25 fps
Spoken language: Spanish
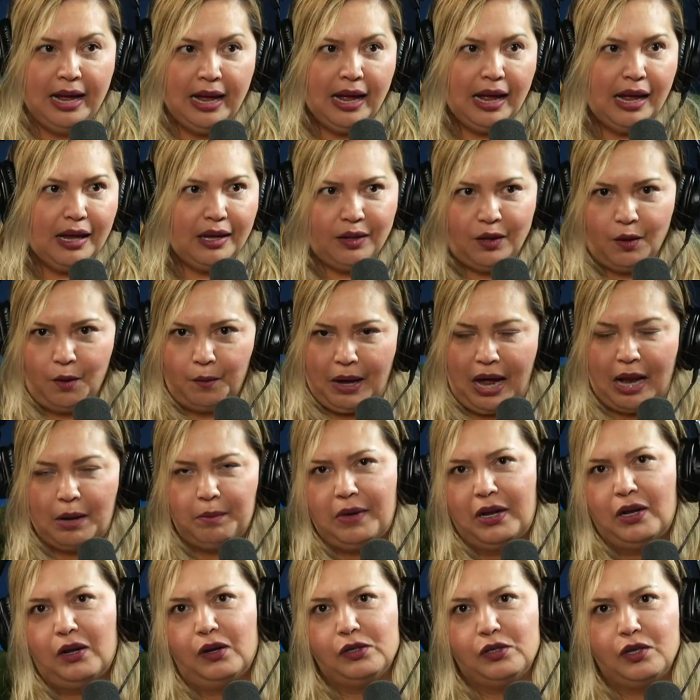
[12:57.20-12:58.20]
Yo, al
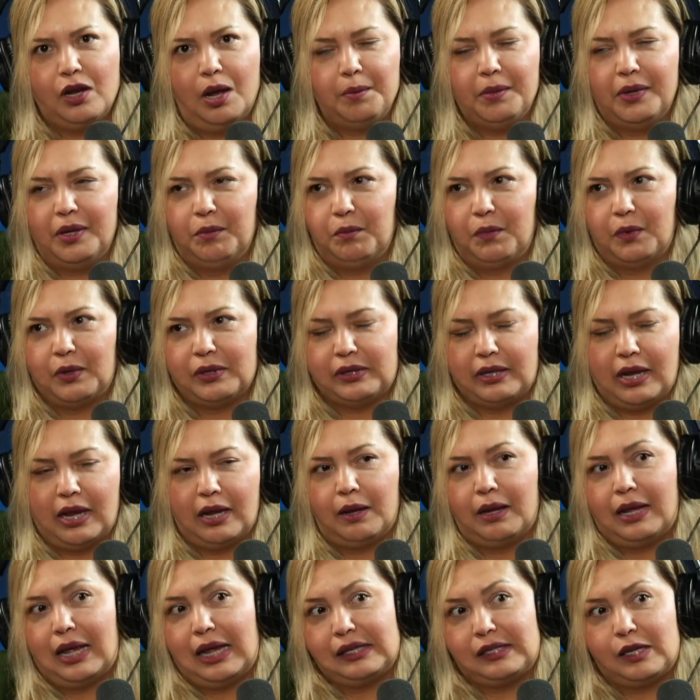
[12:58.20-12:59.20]
menos yo mismo, pues,
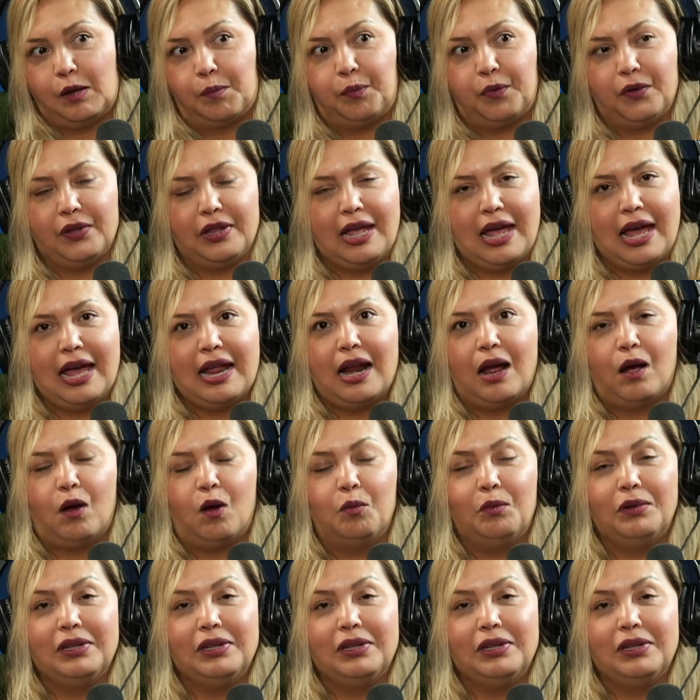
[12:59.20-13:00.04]
que, si pudiera, como